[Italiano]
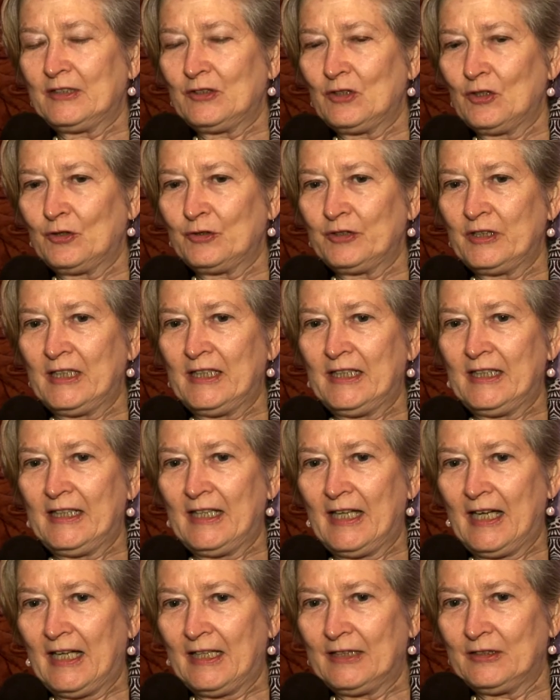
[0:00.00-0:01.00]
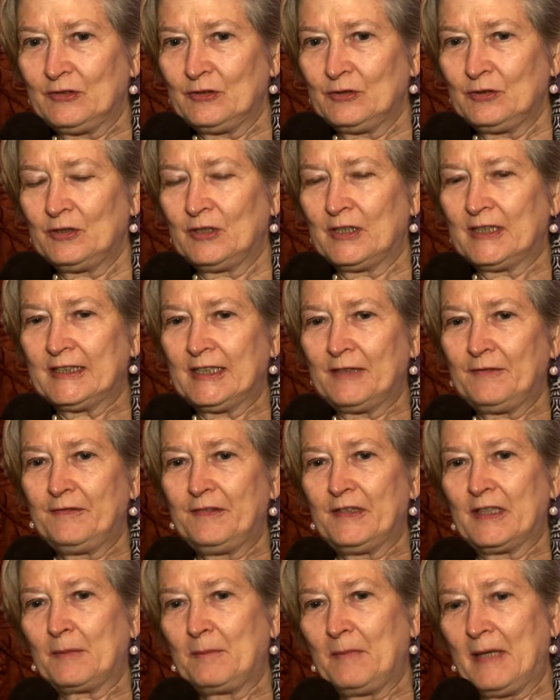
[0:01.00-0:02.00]
le donne hanno ad
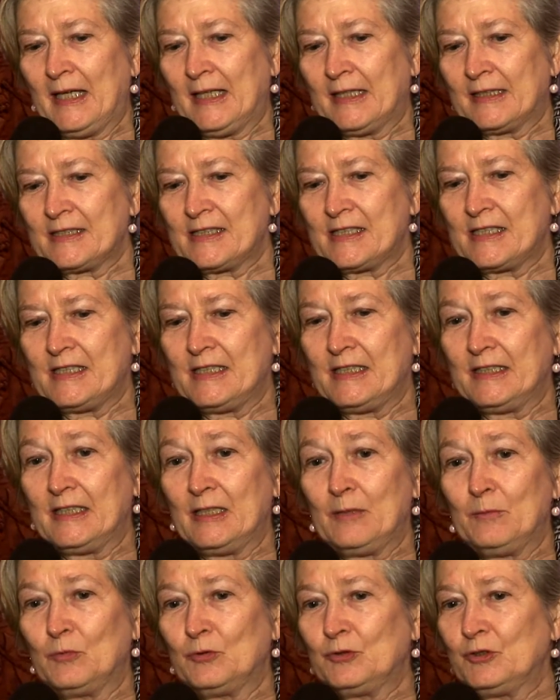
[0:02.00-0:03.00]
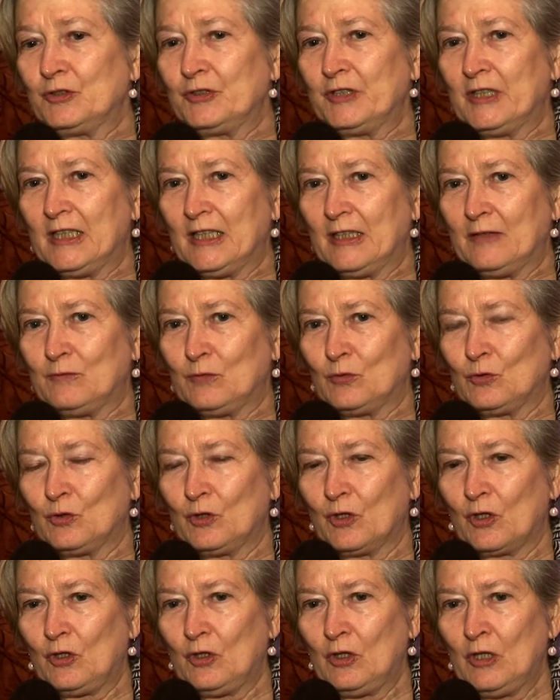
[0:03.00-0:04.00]
affermarsi nel mondo del
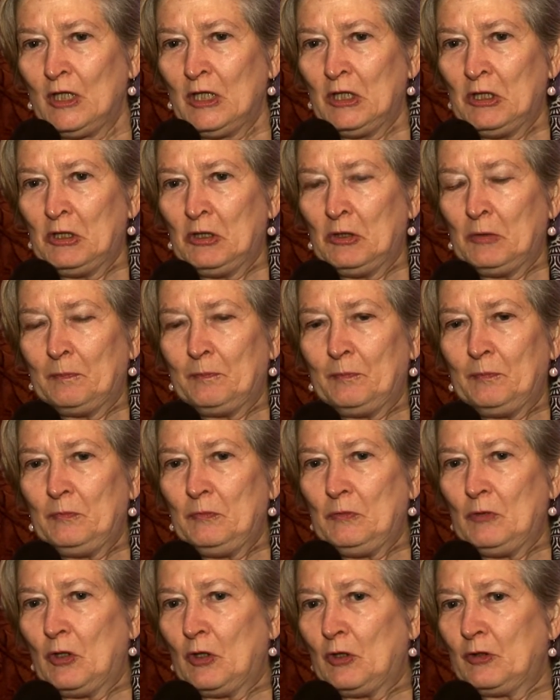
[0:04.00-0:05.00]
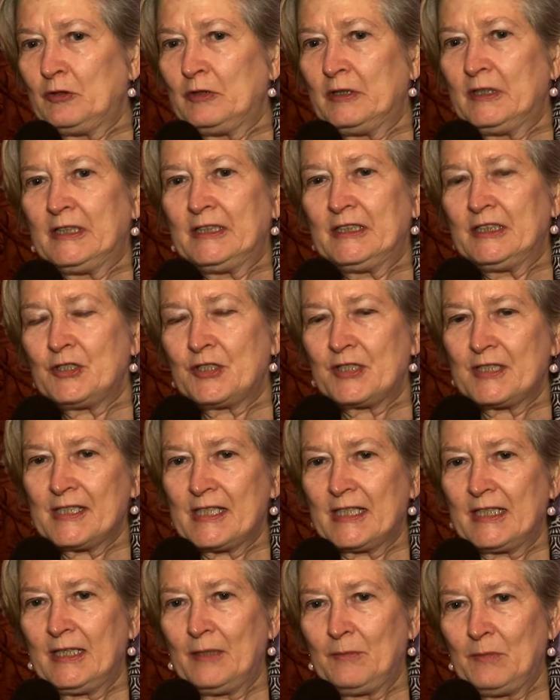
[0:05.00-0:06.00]
lavoro non
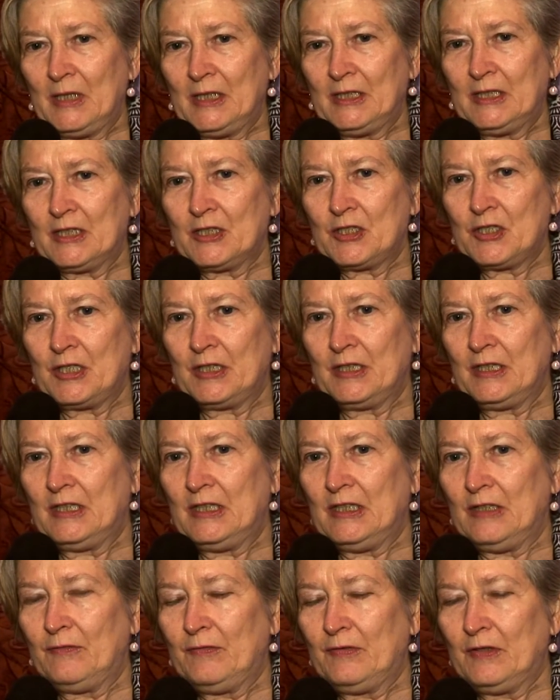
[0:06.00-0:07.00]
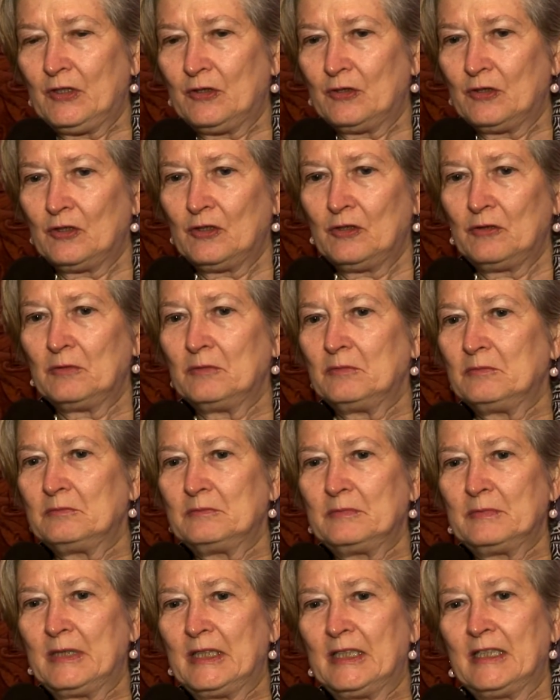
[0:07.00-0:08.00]
necessariamente scientifico, ma
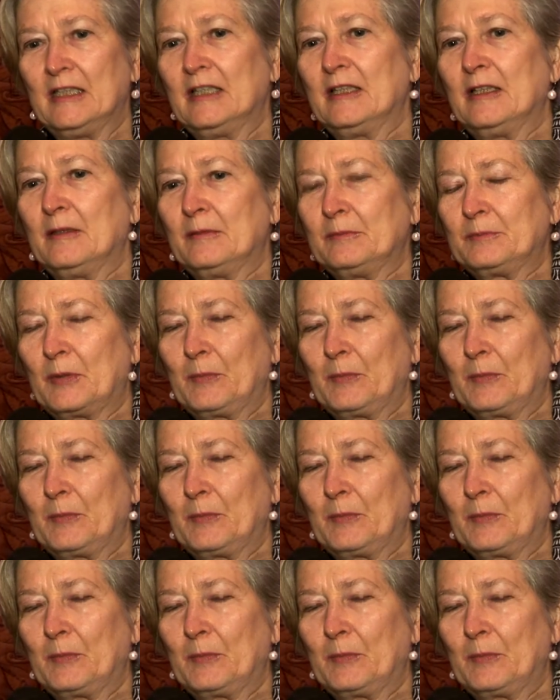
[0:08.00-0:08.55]
mm, eh,